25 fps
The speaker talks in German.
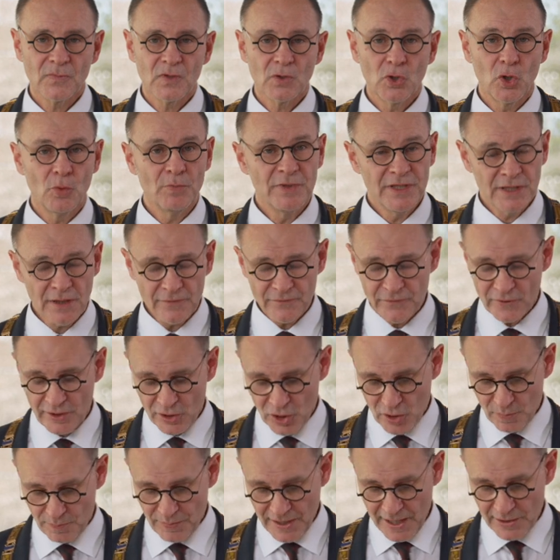Um hier für
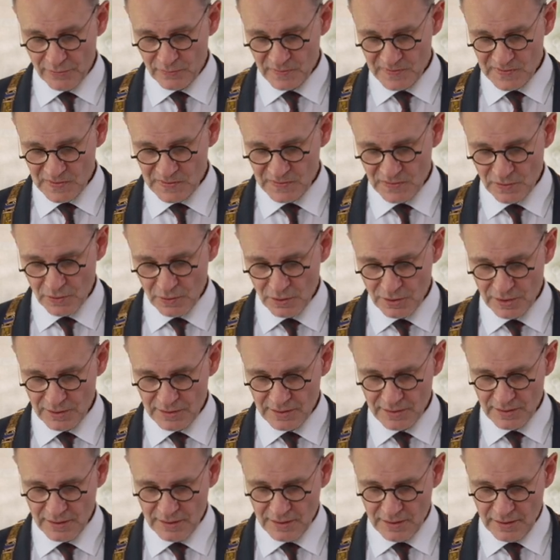Entspannung zu
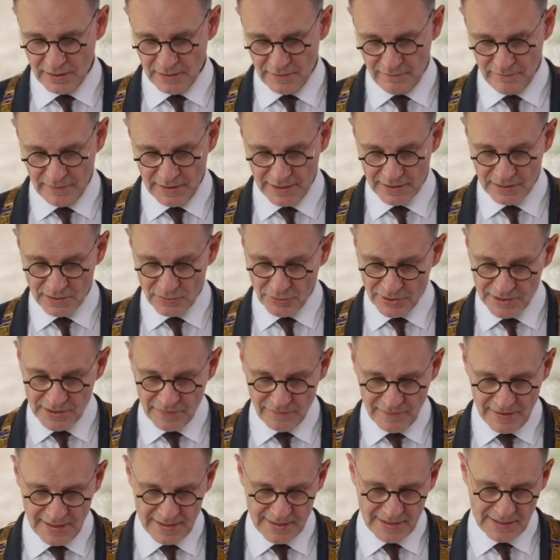sorgen, werden
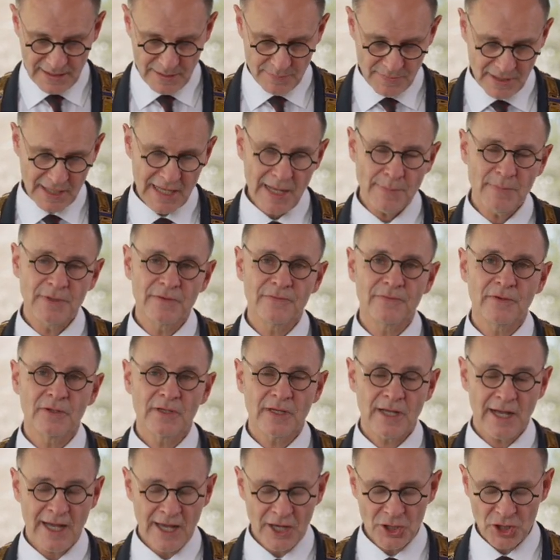neue Wege im Rahmen von
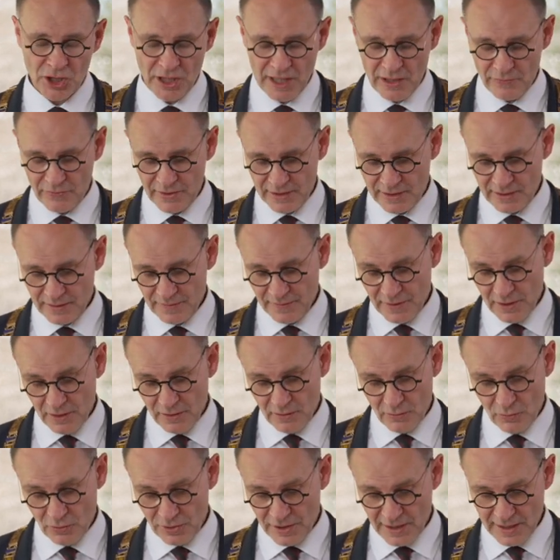Carsharing
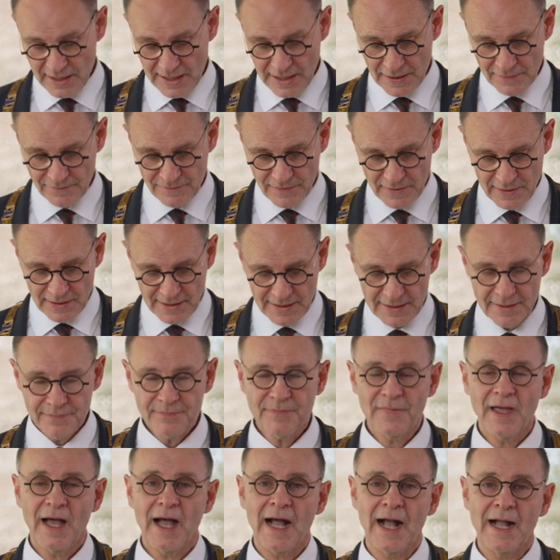oder Radverleih
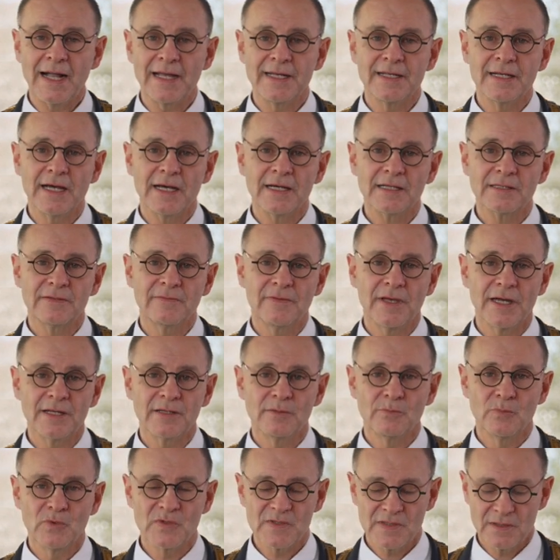angedacht
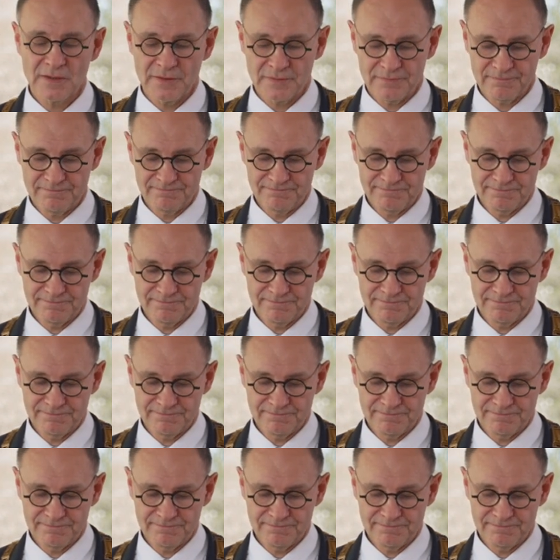werden müssen.